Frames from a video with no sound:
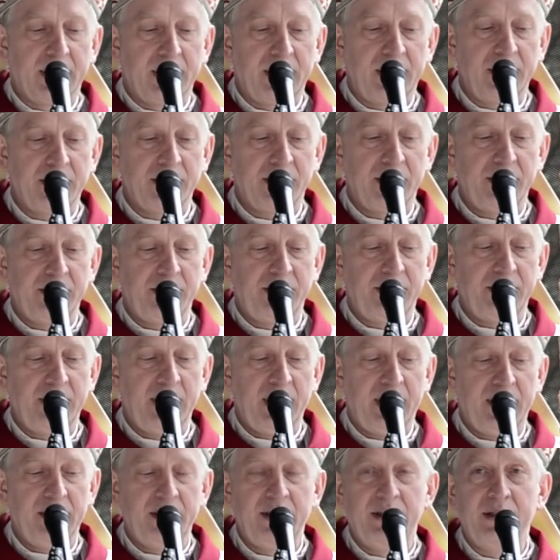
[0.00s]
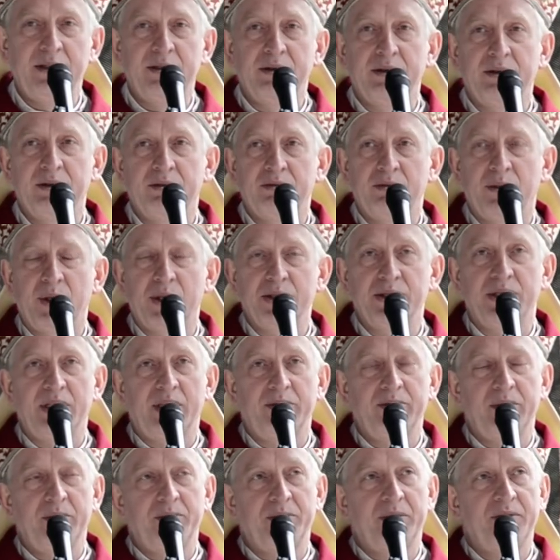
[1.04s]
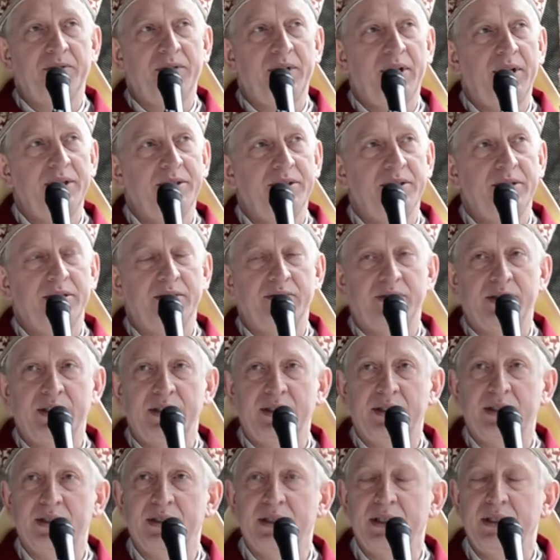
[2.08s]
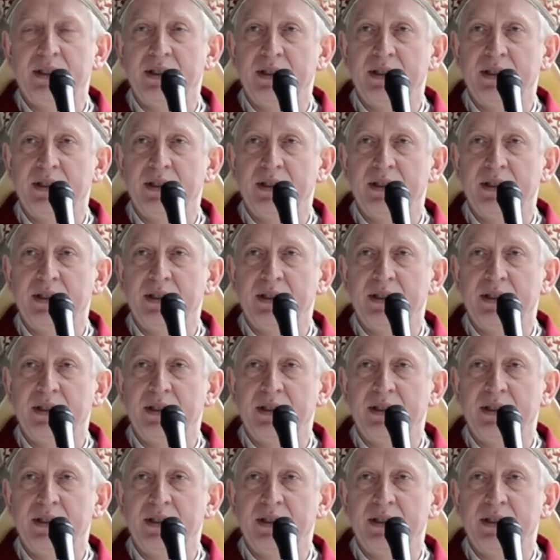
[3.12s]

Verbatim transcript: I chrześcijanin, można by powiedzieć, w, tych,